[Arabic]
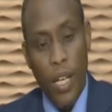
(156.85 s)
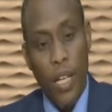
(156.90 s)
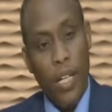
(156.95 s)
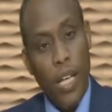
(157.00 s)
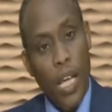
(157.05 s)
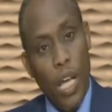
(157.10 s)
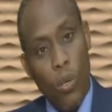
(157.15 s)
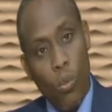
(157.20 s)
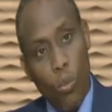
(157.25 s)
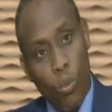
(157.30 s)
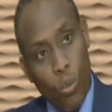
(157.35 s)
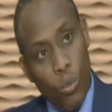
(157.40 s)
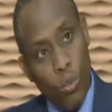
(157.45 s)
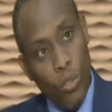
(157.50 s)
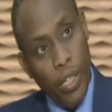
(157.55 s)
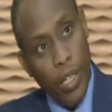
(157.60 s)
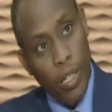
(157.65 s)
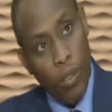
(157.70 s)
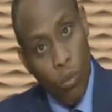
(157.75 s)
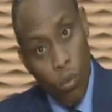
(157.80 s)
نحن
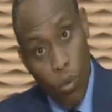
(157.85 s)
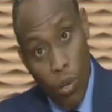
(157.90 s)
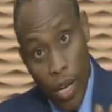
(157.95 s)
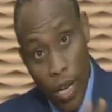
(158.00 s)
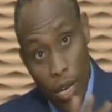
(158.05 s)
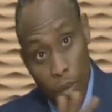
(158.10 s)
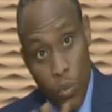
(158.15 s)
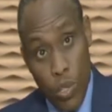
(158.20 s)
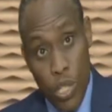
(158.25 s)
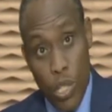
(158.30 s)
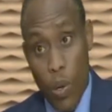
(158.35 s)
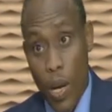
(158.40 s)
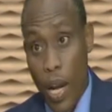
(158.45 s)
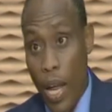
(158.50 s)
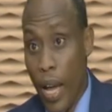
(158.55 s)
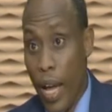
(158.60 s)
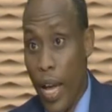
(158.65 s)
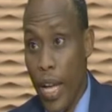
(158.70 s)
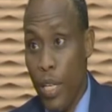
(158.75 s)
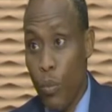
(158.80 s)
ندرك على مستوى
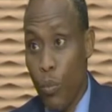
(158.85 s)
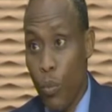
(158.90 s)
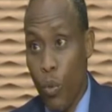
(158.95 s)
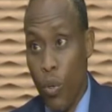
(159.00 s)
الاقاليم